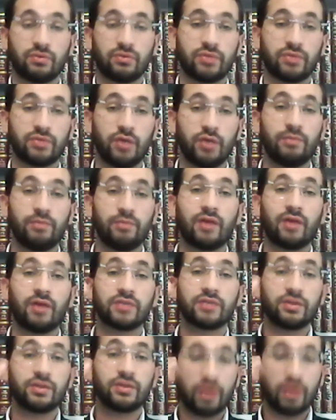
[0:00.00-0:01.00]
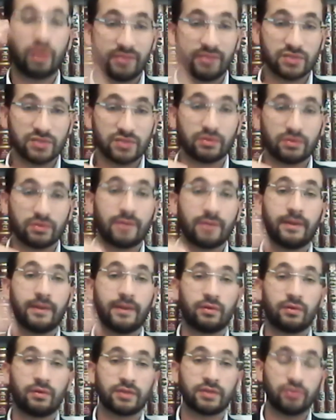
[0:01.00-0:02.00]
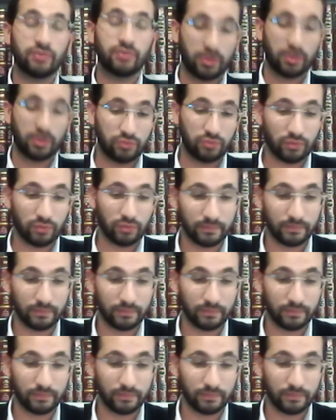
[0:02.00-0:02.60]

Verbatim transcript: on allume à l'entrée de la maison et pas à l'entrée de la cour.